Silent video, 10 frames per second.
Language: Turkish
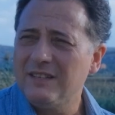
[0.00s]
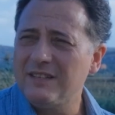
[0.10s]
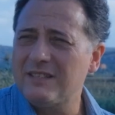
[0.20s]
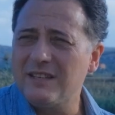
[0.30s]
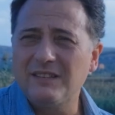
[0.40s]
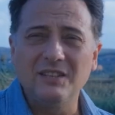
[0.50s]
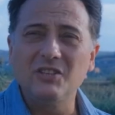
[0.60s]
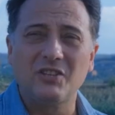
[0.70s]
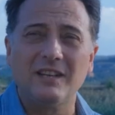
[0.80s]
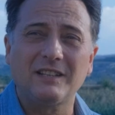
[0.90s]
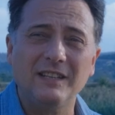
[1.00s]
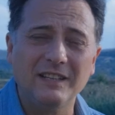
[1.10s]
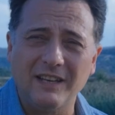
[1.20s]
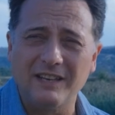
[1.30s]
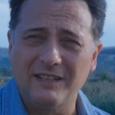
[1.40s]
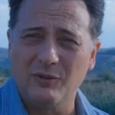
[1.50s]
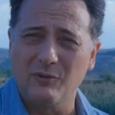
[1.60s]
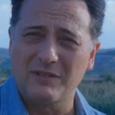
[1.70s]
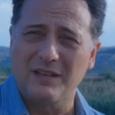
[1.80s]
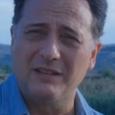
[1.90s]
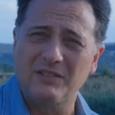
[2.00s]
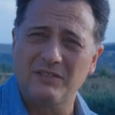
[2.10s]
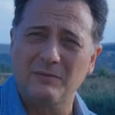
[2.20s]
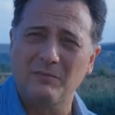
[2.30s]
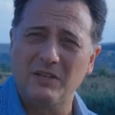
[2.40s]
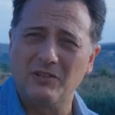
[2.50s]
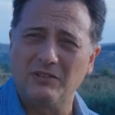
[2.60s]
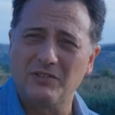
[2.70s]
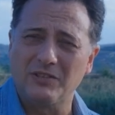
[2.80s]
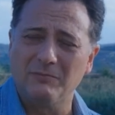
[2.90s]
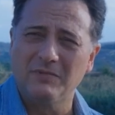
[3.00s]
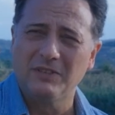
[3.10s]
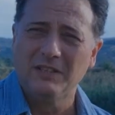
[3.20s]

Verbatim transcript: hissettiği şekliyle görselleştirmeye çalıştım.